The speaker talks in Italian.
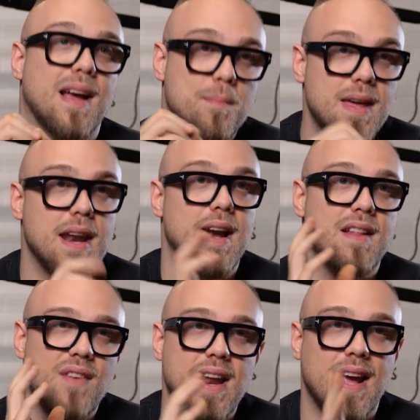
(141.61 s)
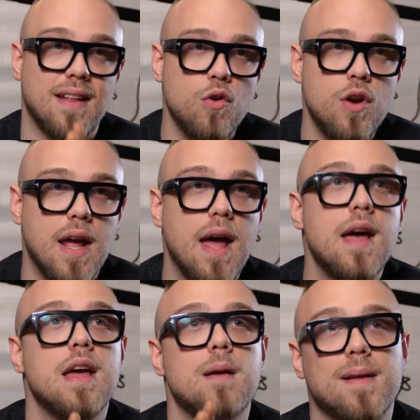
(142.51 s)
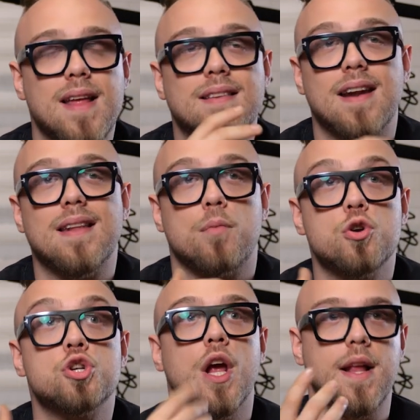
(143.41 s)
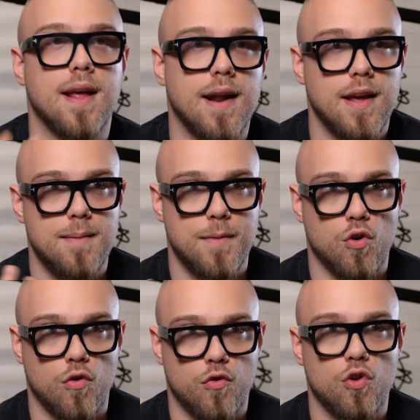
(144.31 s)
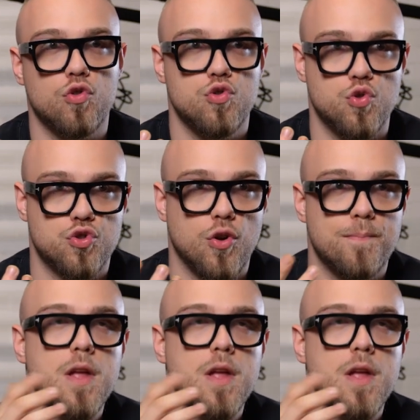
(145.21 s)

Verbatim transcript: capire le varie categorie in maniera tale da poi scegliere il microfono giusto.